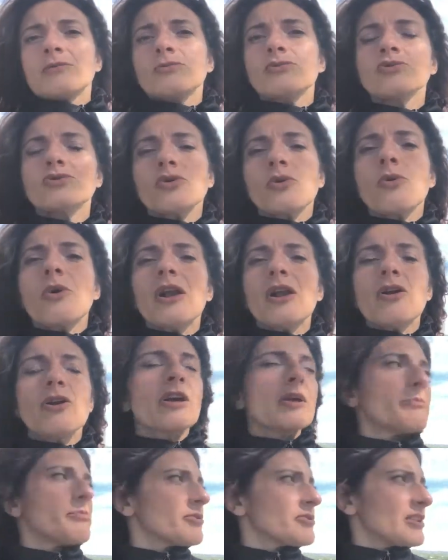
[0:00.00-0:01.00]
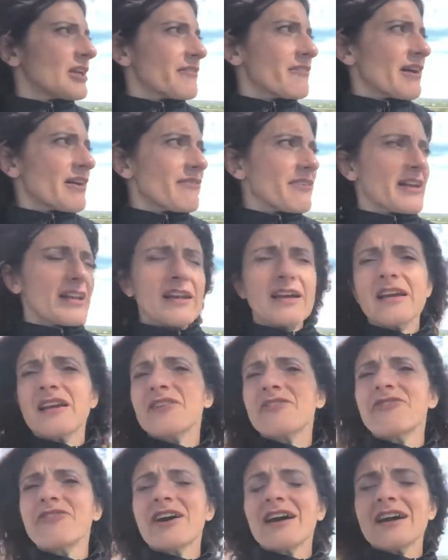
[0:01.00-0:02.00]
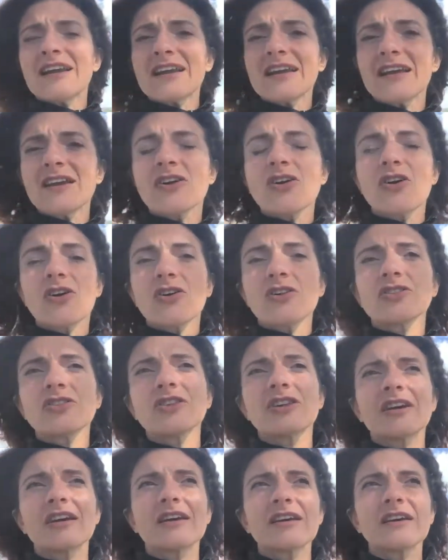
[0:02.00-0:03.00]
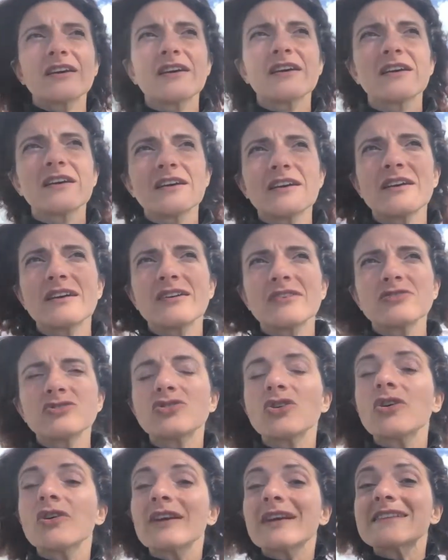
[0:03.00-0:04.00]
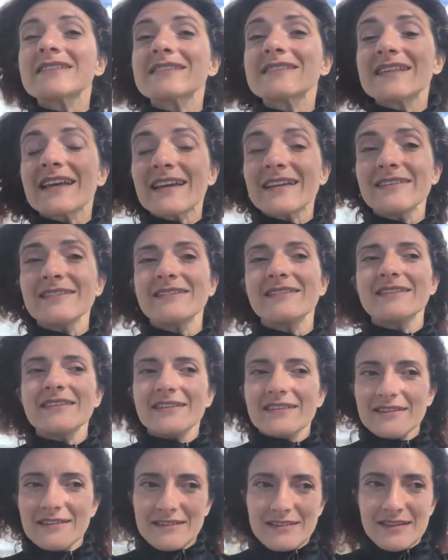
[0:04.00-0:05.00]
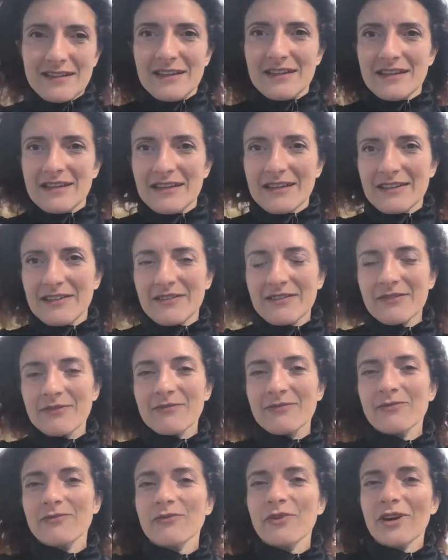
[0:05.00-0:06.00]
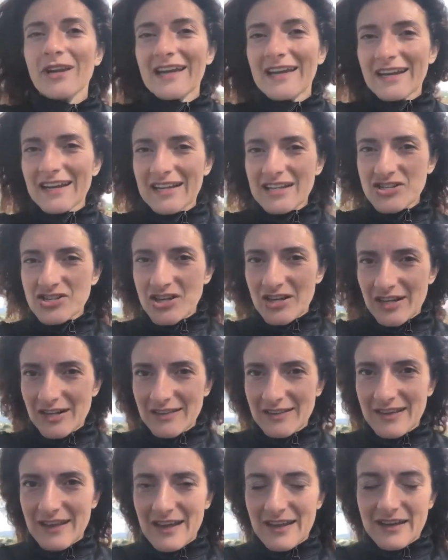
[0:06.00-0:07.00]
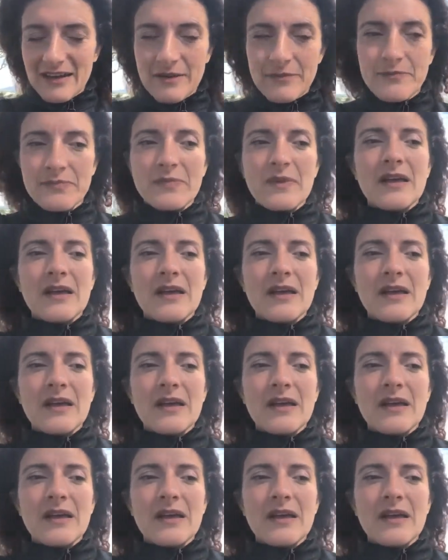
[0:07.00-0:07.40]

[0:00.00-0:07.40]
tutto quello che poteva avere a che fare con eh, ciò che senti di voler lasciare andare.